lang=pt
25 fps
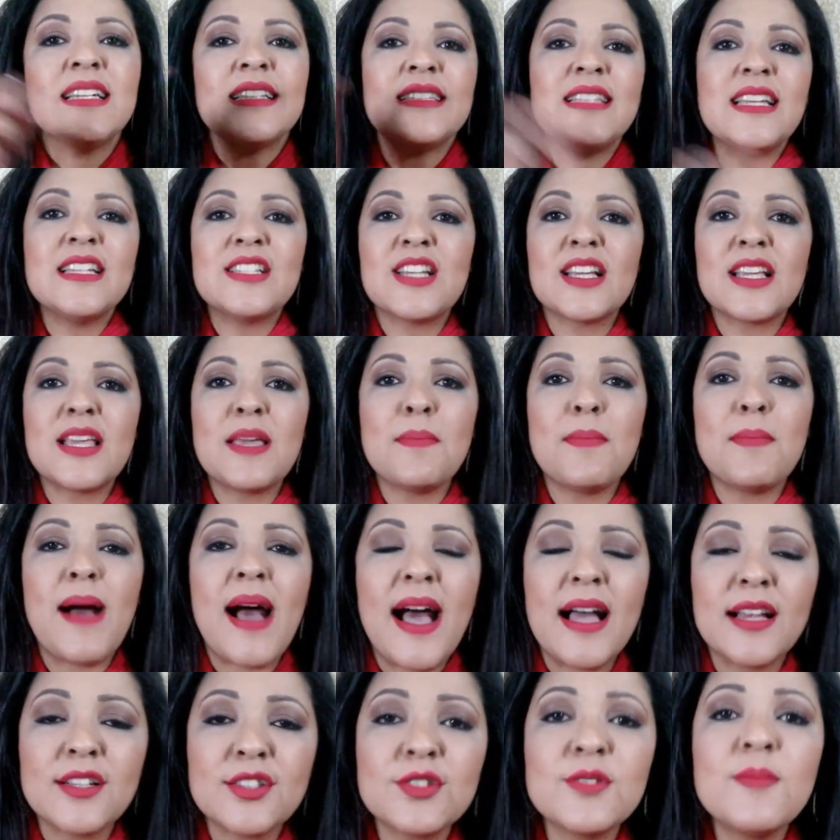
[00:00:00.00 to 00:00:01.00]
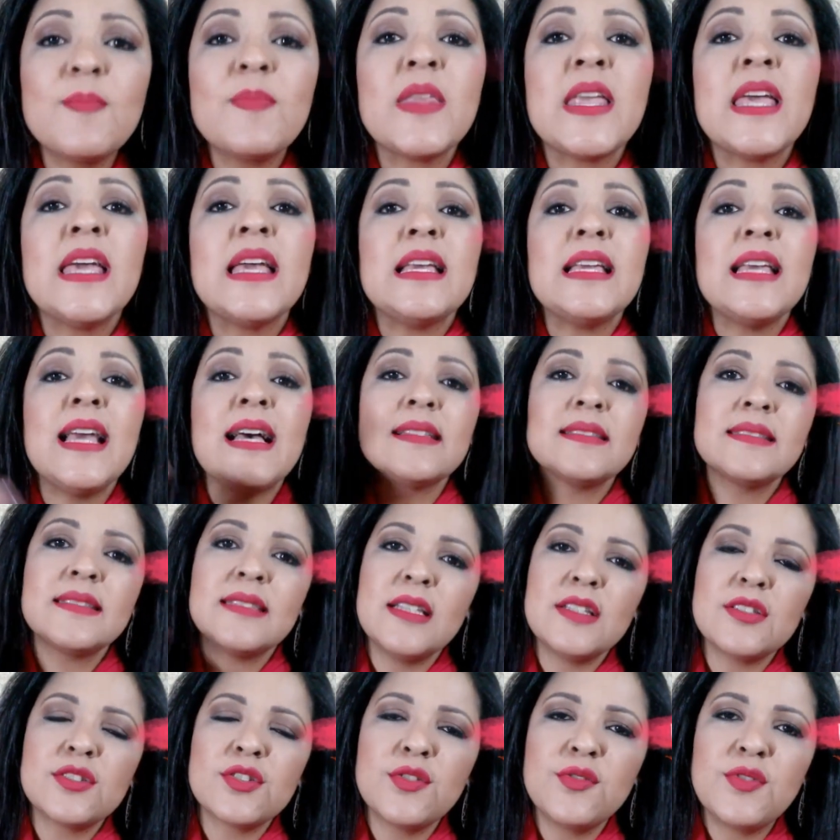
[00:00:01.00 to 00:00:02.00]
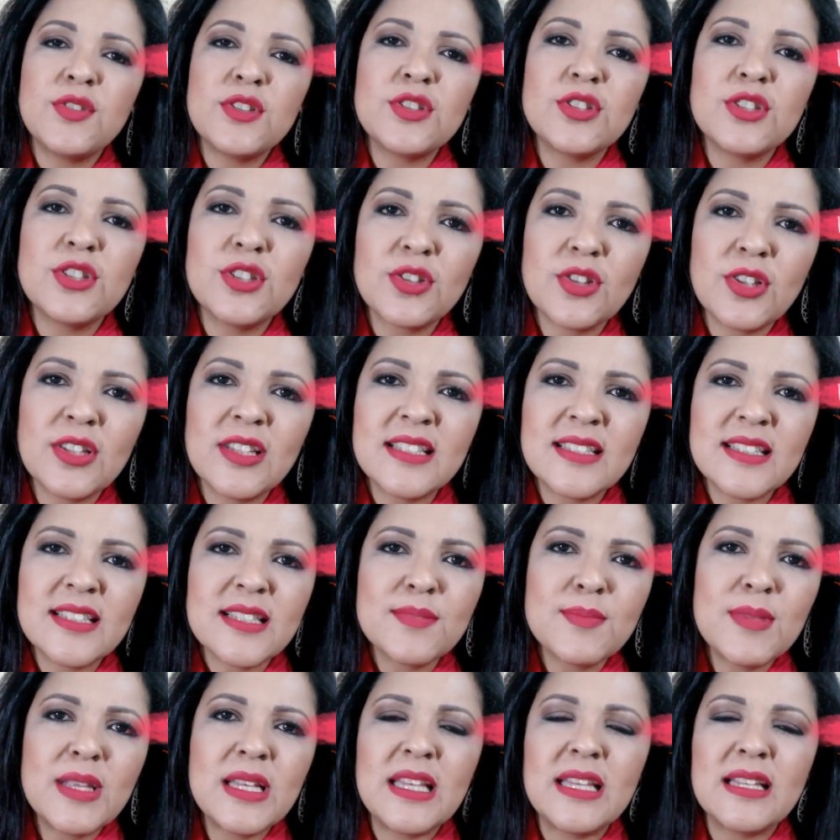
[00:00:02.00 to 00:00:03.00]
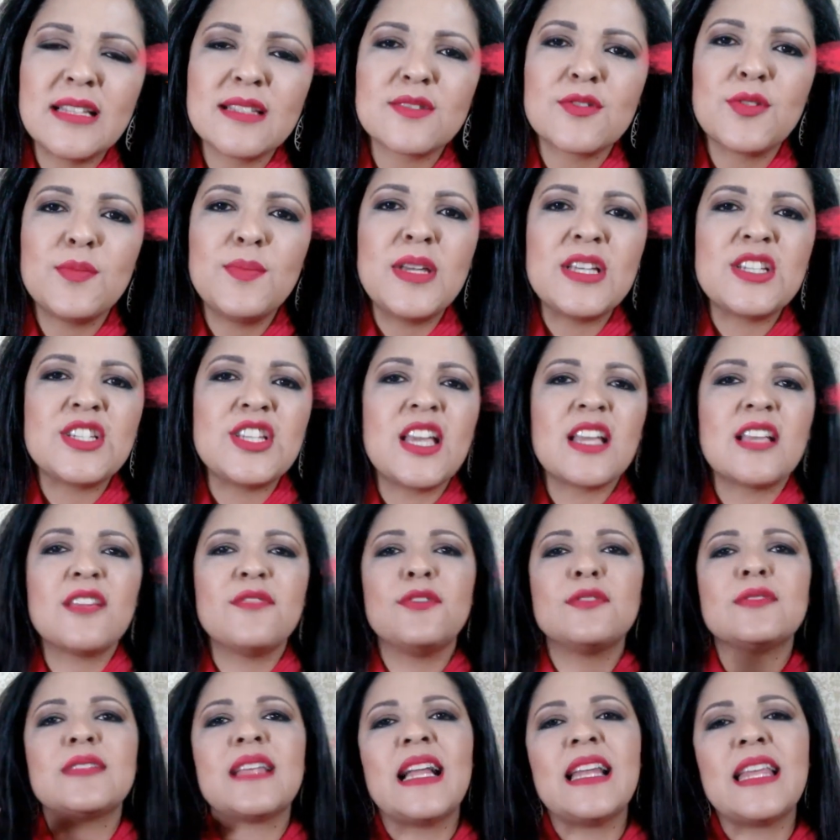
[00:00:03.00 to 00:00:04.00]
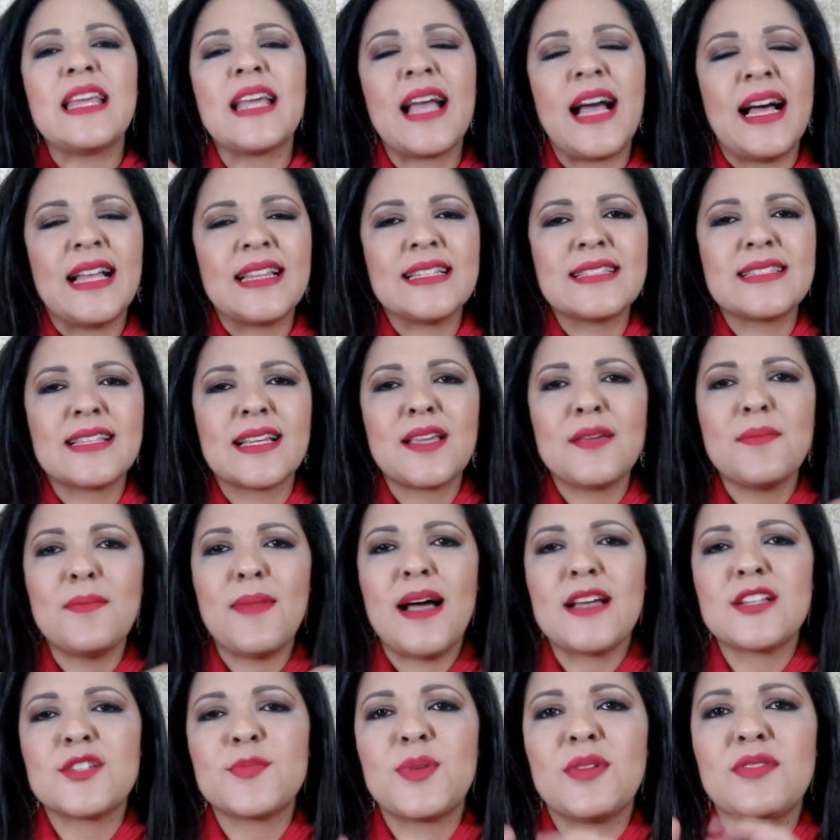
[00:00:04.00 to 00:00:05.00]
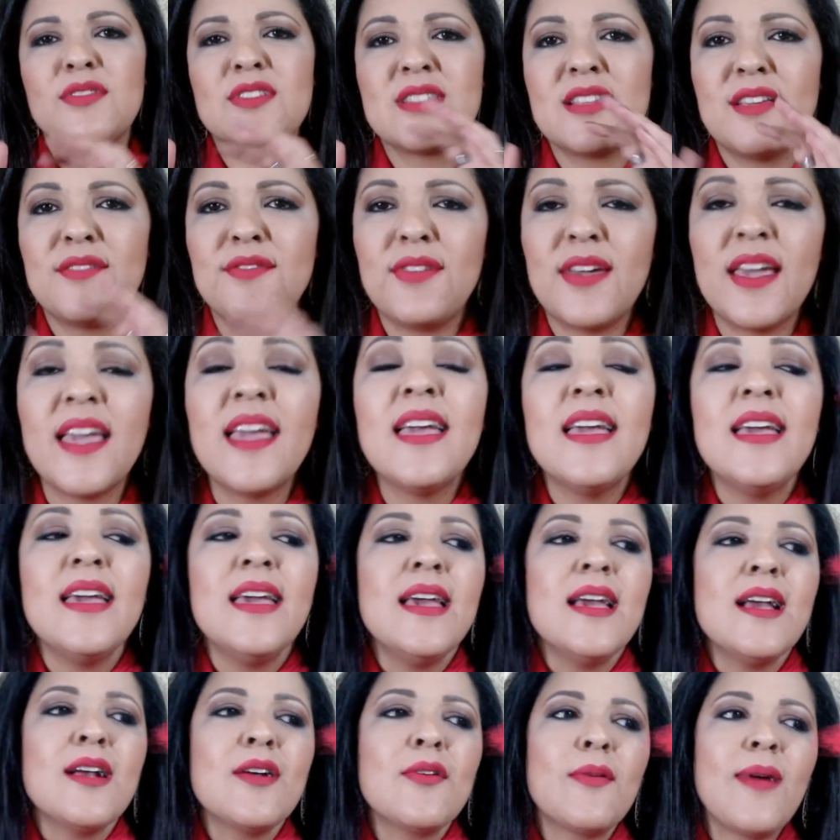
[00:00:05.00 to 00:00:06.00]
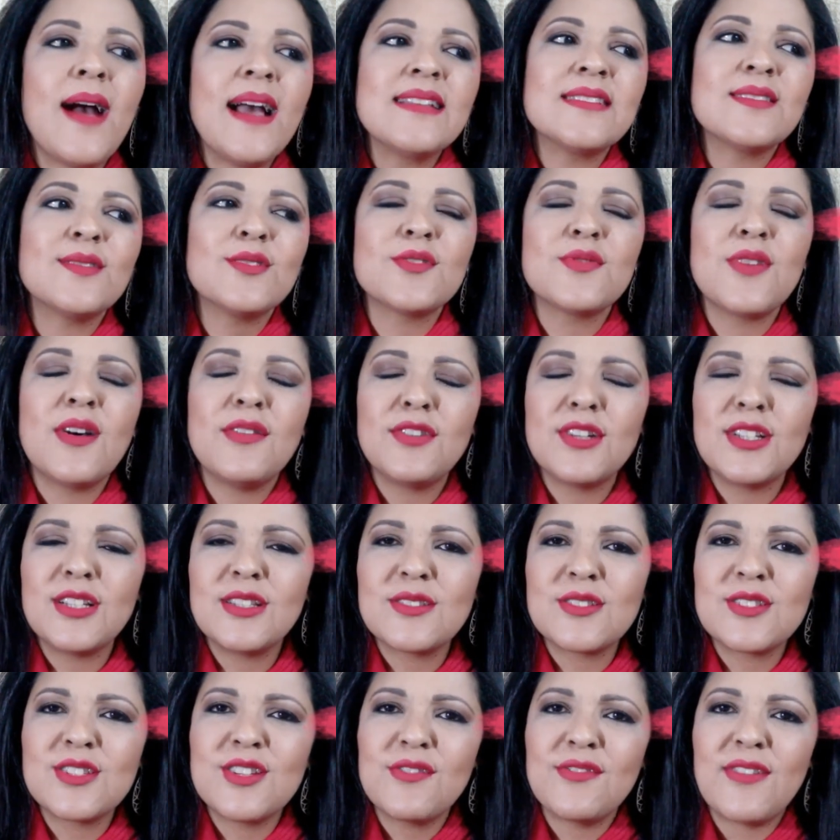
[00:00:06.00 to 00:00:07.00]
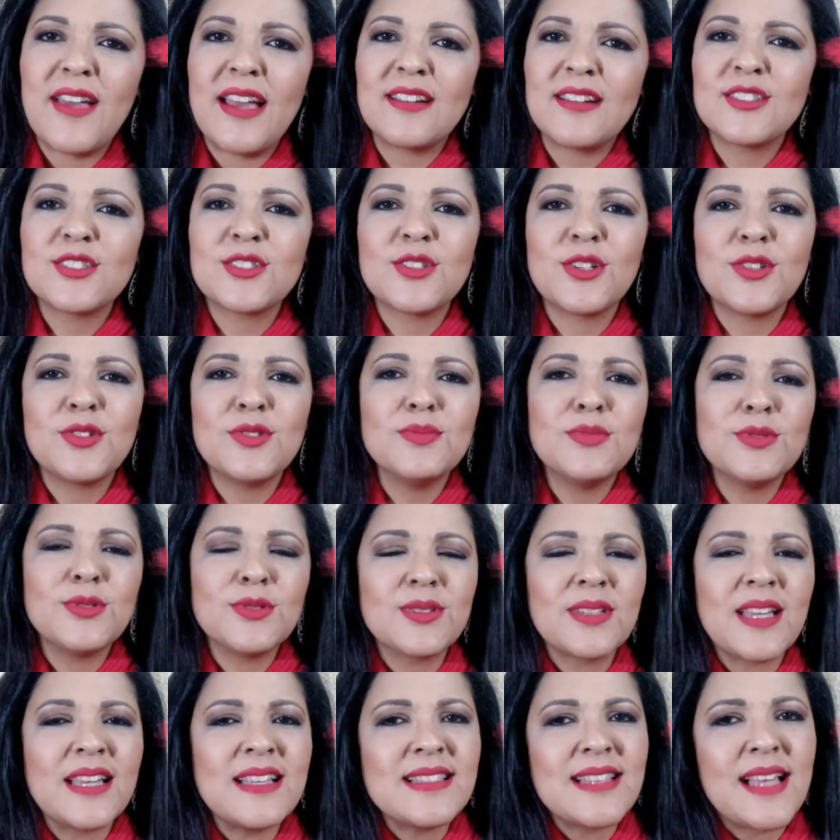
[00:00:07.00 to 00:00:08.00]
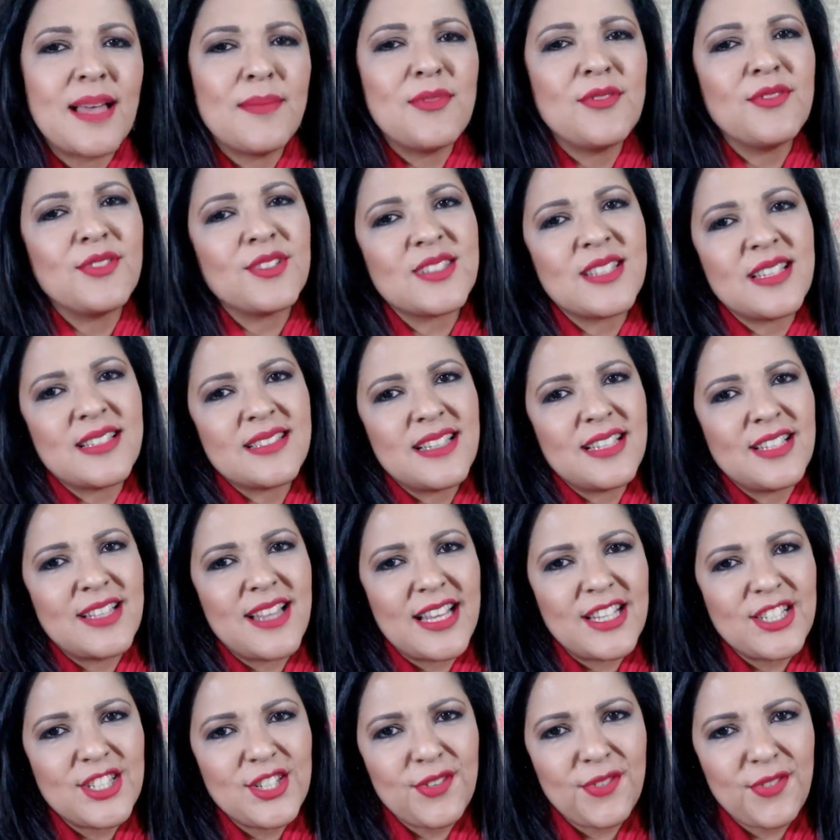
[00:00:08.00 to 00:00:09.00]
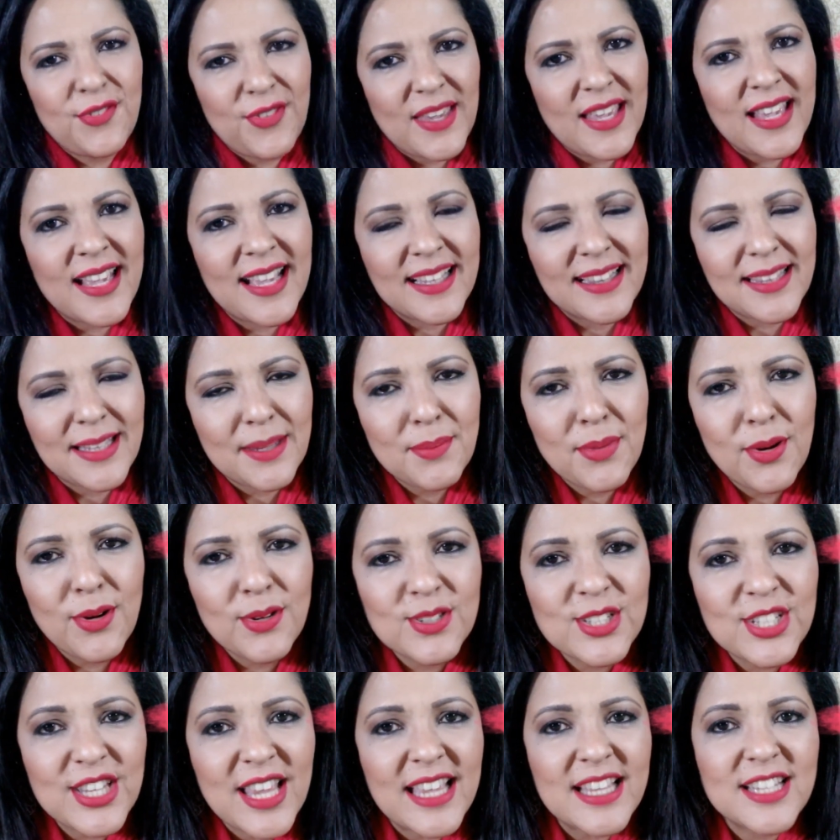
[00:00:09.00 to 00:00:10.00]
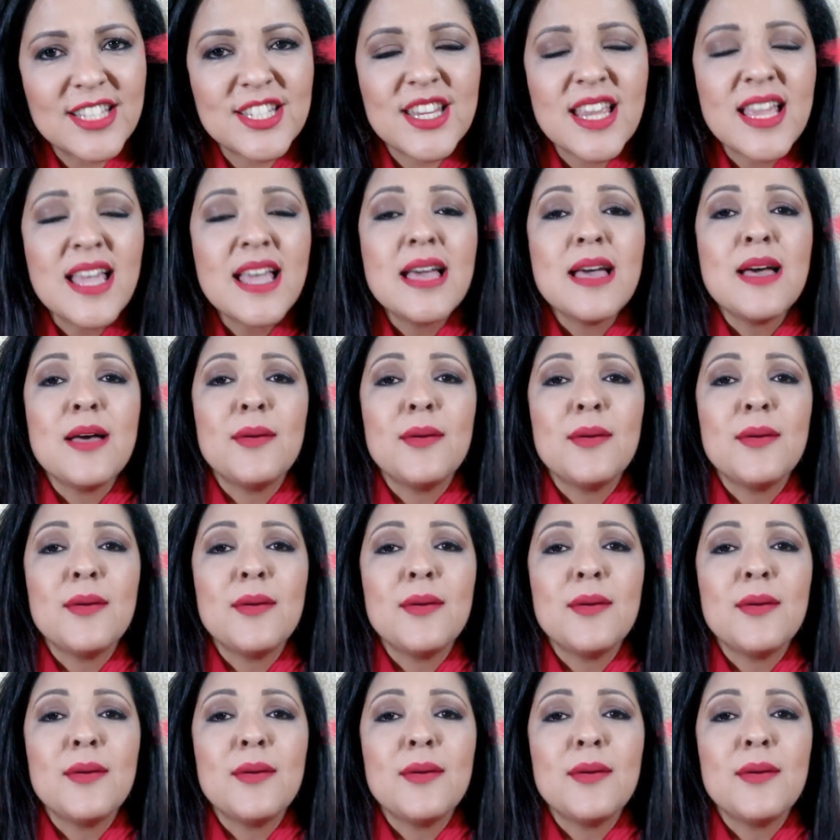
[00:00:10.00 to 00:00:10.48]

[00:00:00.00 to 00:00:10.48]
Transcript: Deixa aqui embaixo e assiste o vídeo de todas as meninas do BG que vão estar linkadas aqui embaixo para você ver quais são os favoritos de inverno de todo mundo. Quem sabe você se identifica, tá bom, gente?